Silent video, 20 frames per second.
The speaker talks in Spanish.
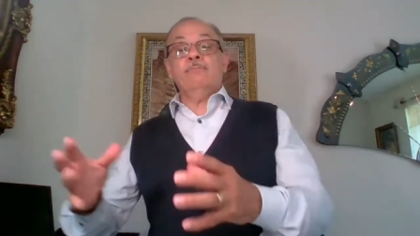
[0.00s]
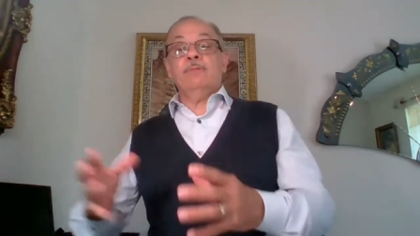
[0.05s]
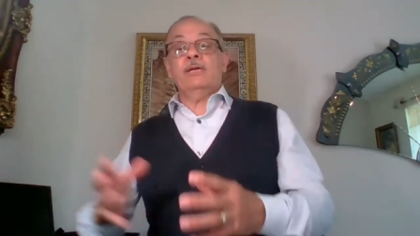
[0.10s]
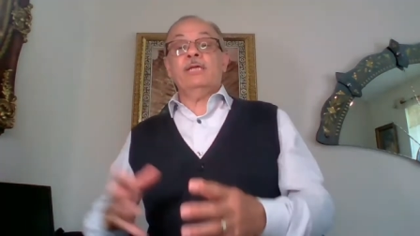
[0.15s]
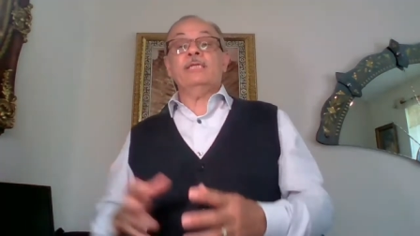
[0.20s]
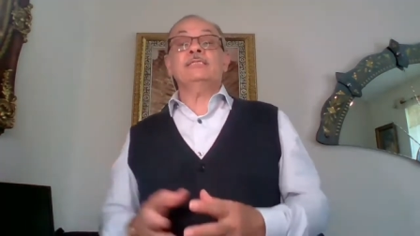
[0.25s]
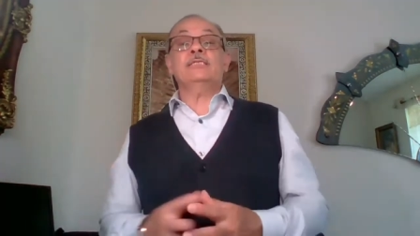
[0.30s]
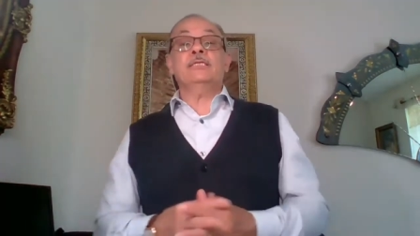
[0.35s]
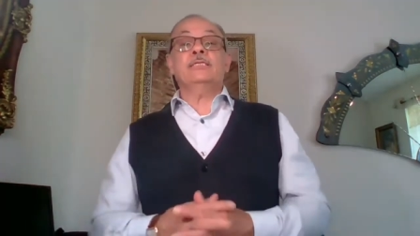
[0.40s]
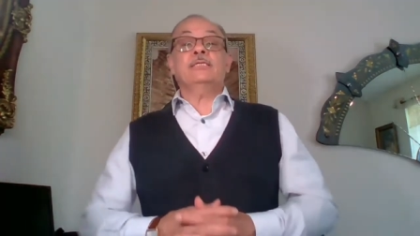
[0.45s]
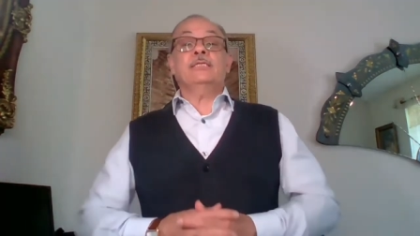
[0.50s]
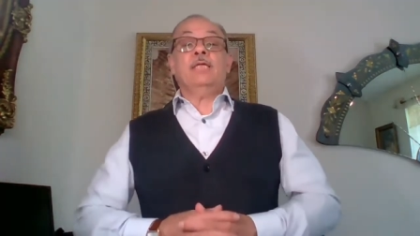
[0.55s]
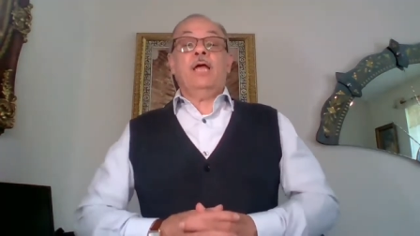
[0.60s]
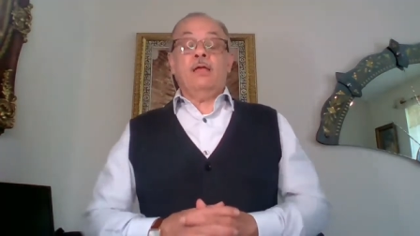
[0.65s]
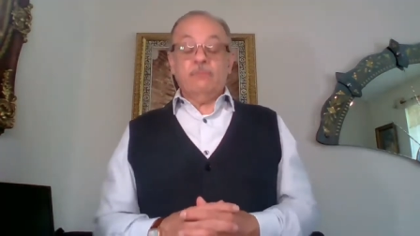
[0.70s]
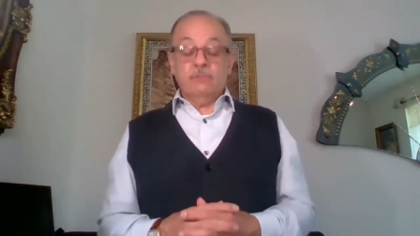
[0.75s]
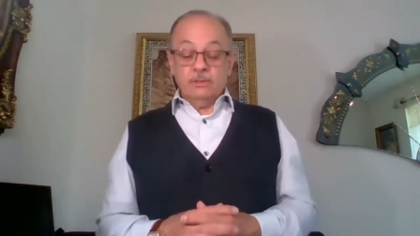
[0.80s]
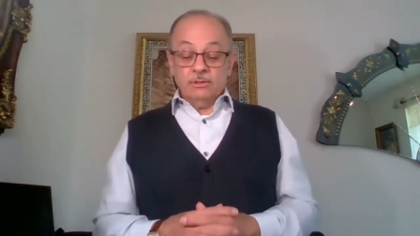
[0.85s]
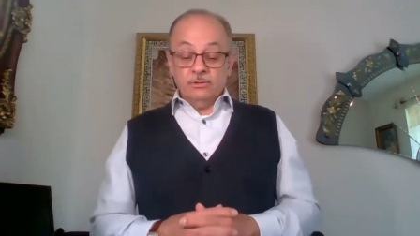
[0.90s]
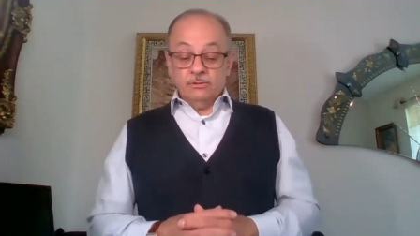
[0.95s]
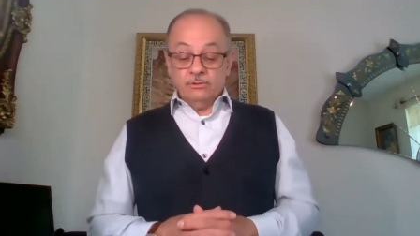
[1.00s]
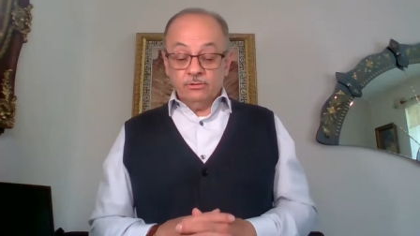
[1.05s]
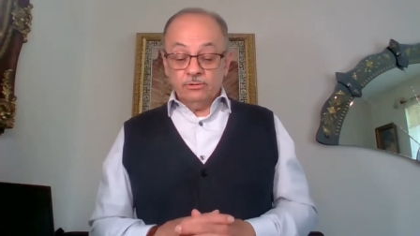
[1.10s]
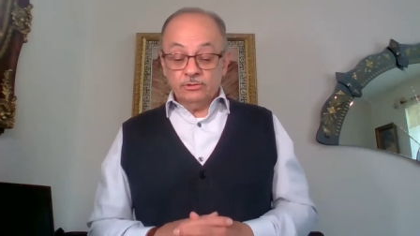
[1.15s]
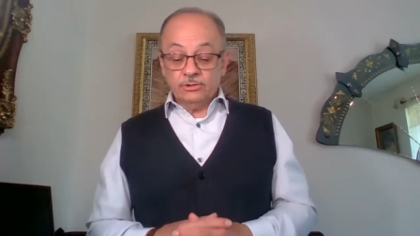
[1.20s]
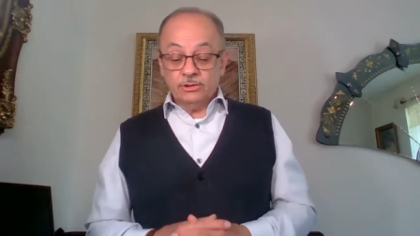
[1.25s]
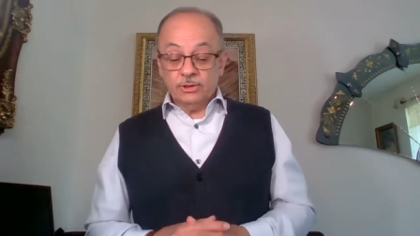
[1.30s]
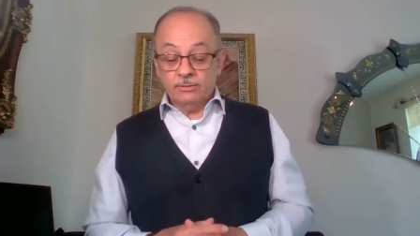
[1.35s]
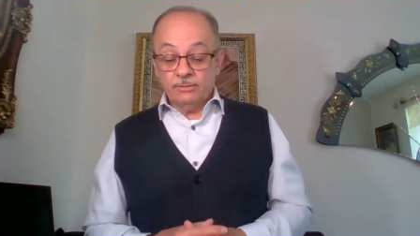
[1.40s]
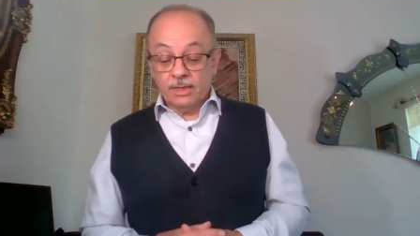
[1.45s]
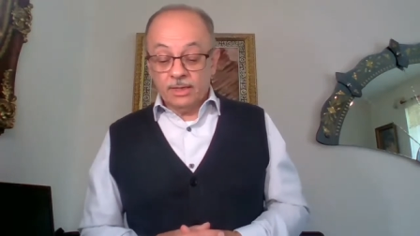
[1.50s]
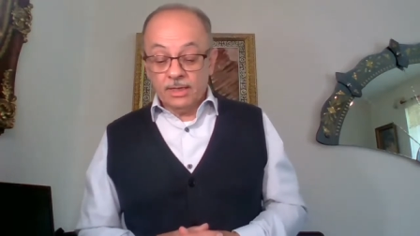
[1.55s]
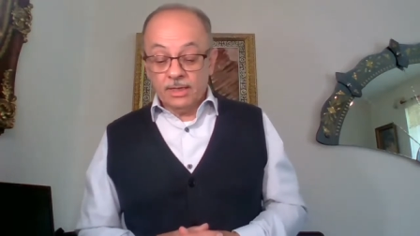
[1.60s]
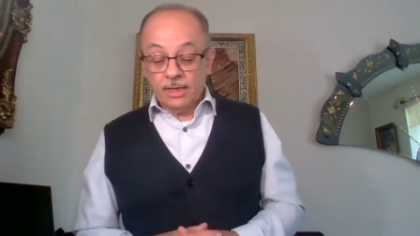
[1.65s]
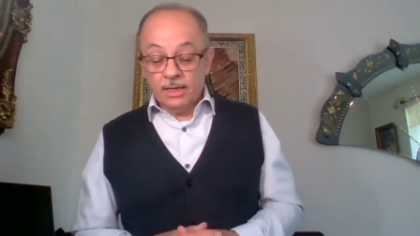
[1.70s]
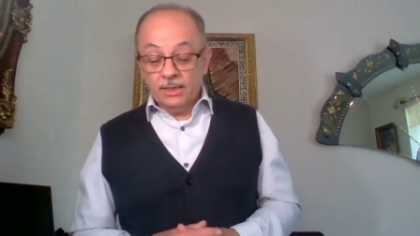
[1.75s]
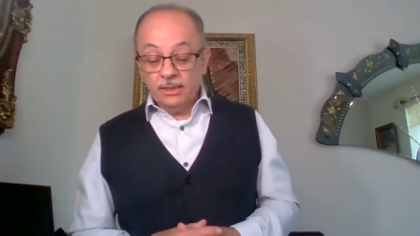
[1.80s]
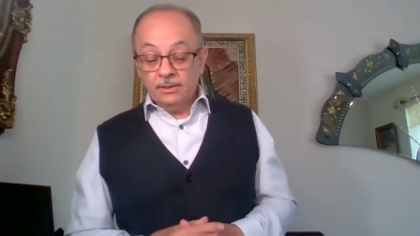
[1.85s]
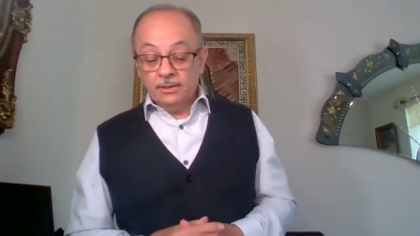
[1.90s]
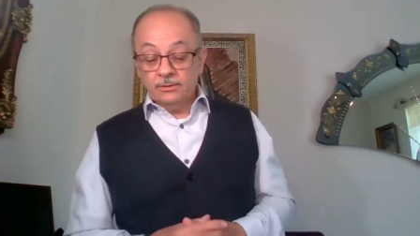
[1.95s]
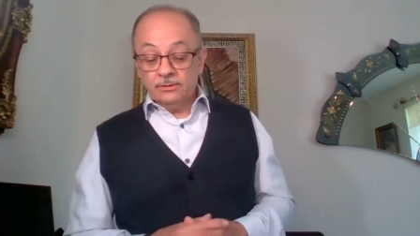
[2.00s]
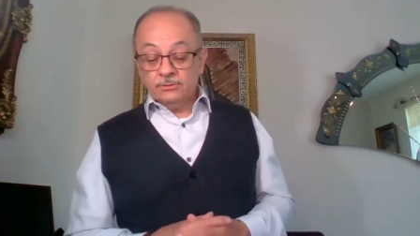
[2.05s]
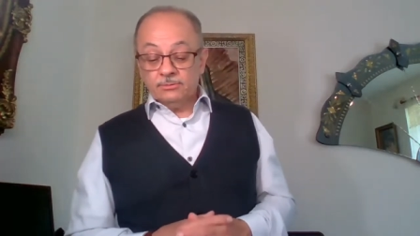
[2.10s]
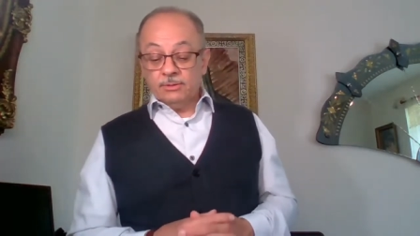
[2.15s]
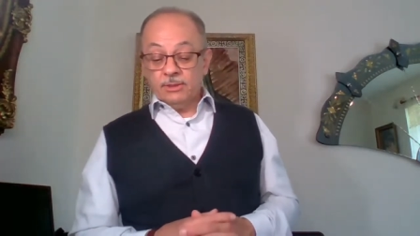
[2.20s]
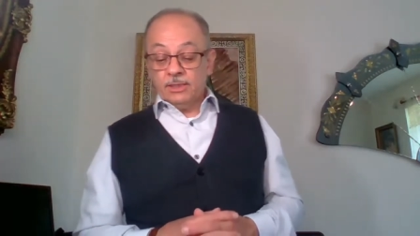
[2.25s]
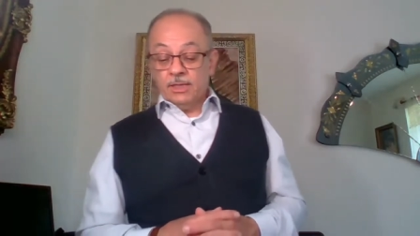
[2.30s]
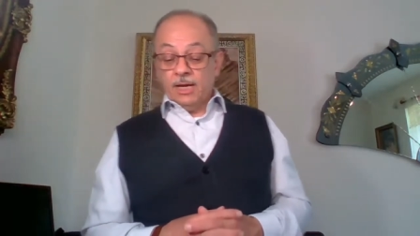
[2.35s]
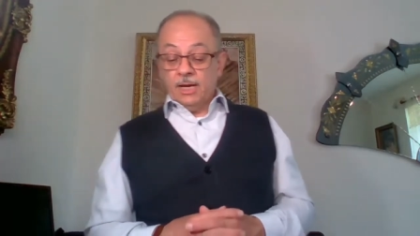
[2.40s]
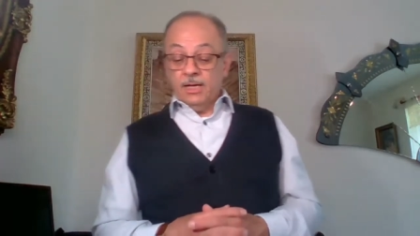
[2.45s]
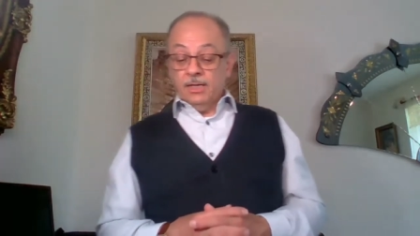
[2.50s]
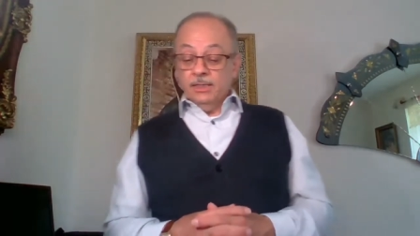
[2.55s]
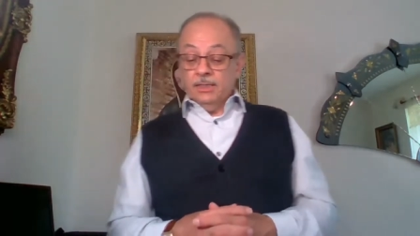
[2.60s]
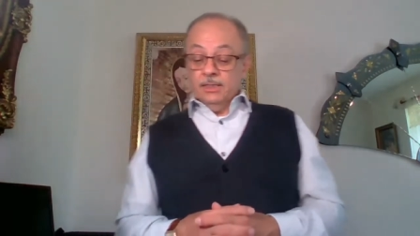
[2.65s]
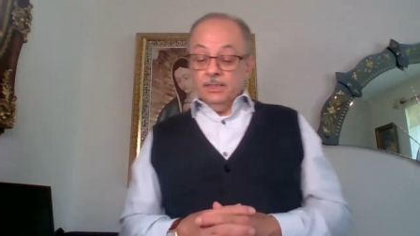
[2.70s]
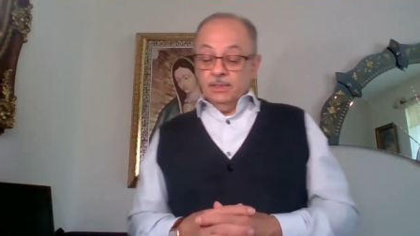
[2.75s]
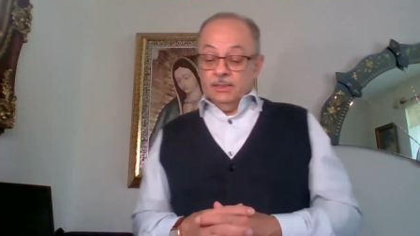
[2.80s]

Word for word: presentado en otros evangelios, ¿verdad?